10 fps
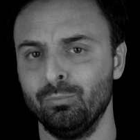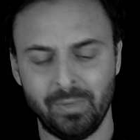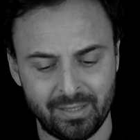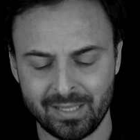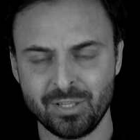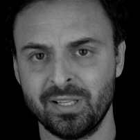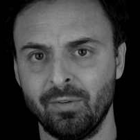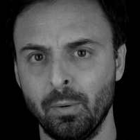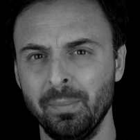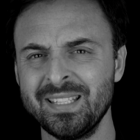mentre ci
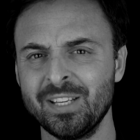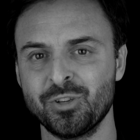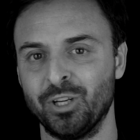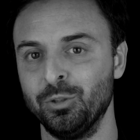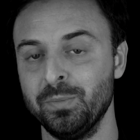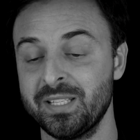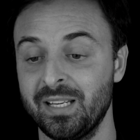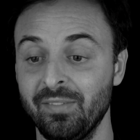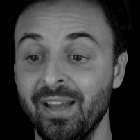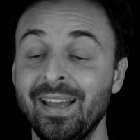stavamo messaggiando, mi
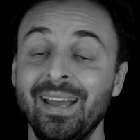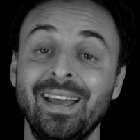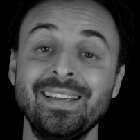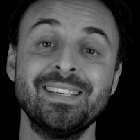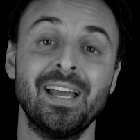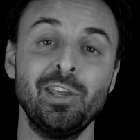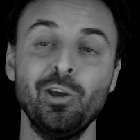scrive «Eh sai,